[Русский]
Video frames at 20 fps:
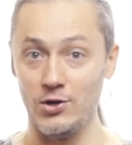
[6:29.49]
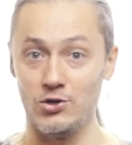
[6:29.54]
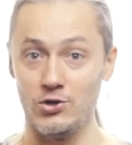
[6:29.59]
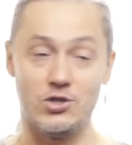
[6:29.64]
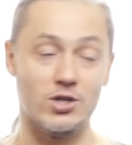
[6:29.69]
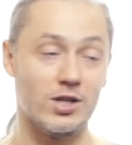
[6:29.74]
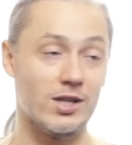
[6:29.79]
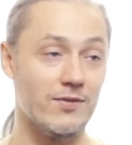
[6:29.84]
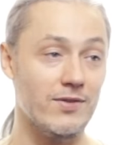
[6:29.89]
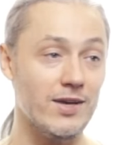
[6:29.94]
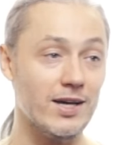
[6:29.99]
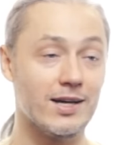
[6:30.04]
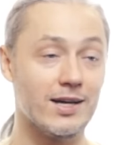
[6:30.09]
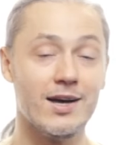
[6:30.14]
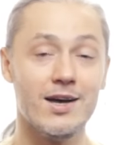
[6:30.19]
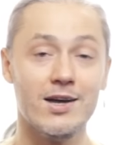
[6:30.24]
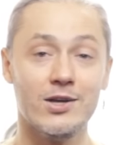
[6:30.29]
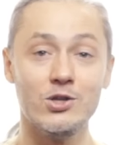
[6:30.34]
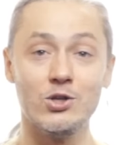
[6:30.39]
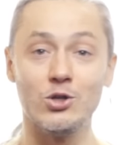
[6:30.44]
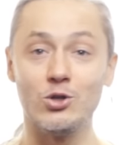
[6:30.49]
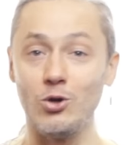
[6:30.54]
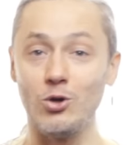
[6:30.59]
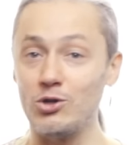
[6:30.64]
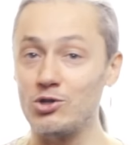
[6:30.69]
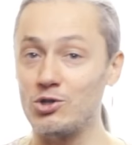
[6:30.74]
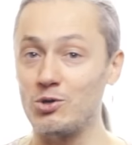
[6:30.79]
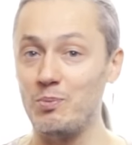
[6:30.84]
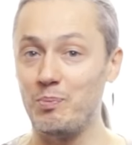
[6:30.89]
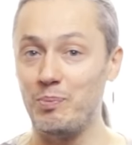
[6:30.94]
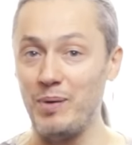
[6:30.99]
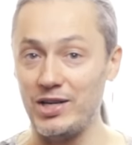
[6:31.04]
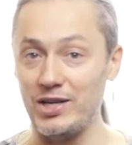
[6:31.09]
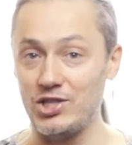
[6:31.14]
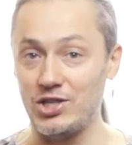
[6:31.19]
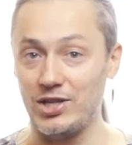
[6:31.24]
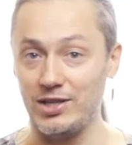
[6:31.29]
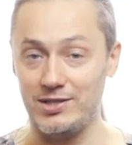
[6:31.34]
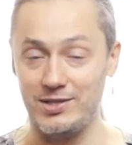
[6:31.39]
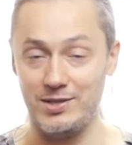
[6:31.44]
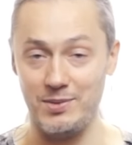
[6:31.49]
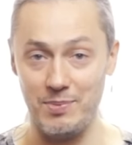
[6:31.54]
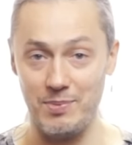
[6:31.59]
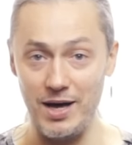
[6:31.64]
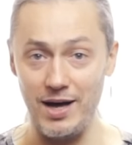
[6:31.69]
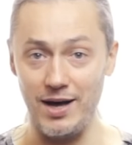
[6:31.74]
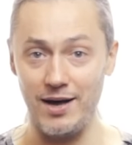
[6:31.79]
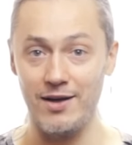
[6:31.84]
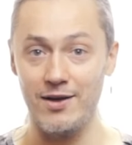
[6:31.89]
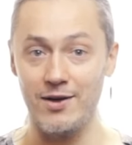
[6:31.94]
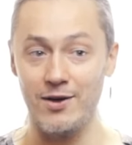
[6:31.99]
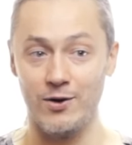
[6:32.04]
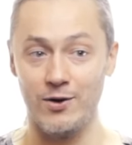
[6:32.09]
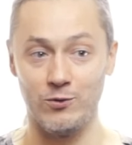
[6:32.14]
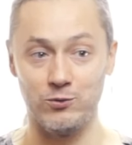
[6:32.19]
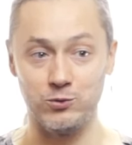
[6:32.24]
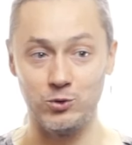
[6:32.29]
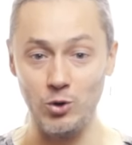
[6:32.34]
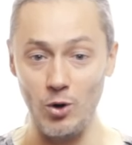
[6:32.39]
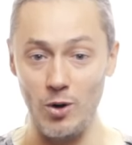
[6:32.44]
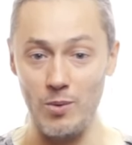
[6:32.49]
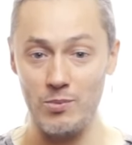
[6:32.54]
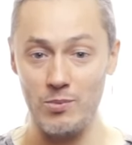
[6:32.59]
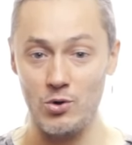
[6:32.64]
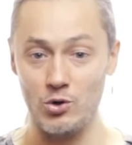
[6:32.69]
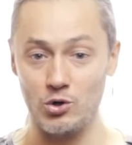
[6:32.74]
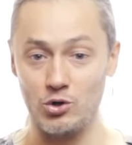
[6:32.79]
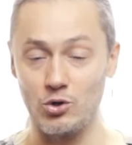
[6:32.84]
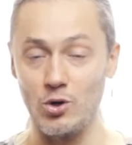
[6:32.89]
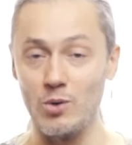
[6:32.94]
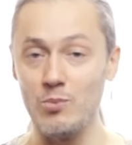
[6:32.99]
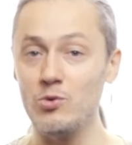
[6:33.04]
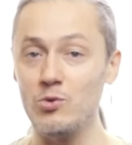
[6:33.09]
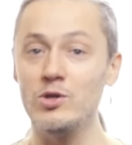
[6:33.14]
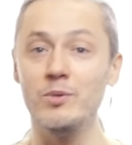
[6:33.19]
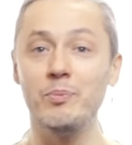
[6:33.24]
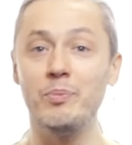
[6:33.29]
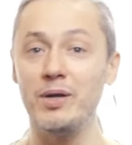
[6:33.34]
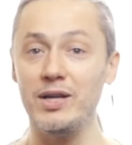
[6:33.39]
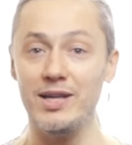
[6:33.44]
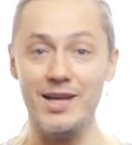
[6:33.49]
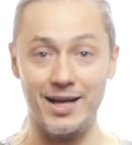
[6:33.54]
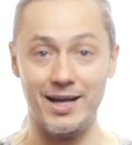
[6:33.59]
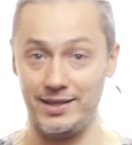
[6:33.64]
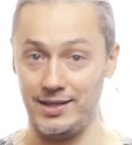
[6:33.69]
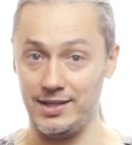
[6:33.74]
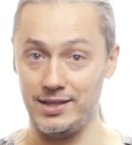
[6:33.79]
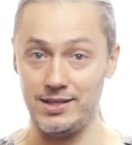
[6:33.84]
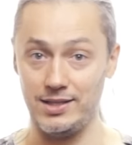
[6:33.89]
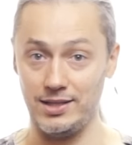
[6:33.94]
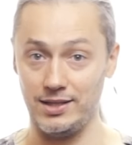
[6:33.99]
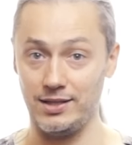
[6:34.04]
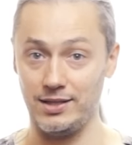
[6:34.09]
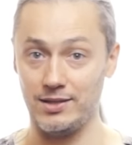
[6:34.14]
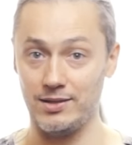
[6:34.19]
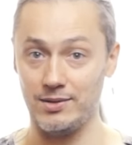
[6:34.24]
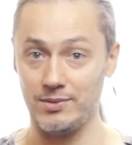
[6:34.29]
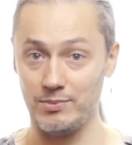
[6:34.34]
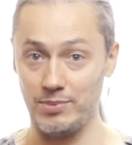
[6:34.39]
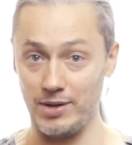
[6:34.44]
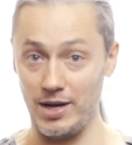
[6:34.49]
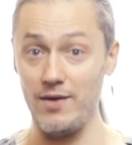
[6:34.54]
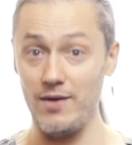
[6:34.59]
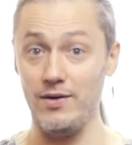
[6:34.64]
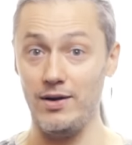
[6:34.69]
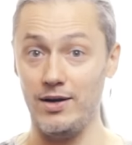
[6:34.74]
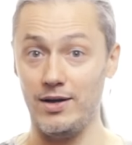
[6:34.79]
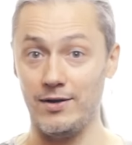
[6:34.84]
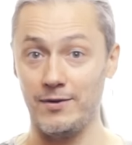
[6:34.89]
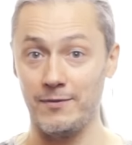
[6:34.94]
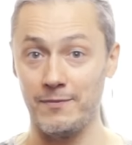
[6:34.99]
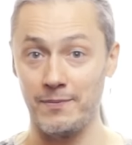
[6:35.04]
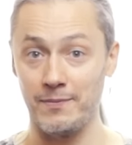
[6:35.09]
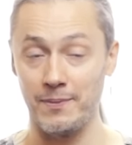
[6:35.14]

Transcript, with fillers: Человек не должен пачкать себя в том, что ему неприятно делать. Правильно?